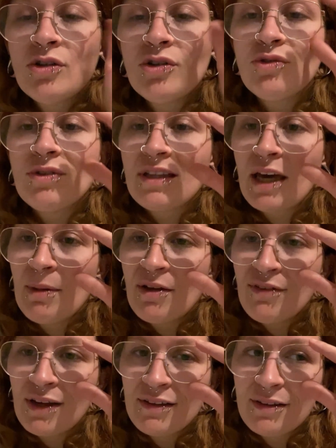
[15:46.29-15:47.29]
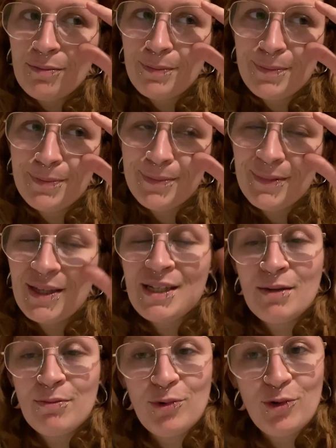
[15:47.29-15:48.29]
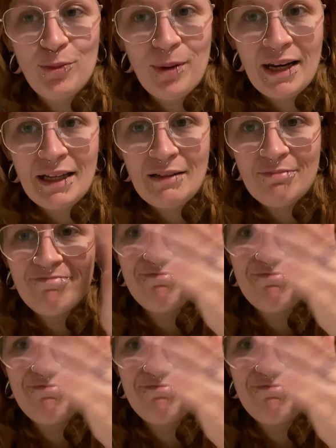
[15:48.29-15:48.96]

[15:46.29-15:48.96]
je suis très bavarde j'aime beaucoup parler.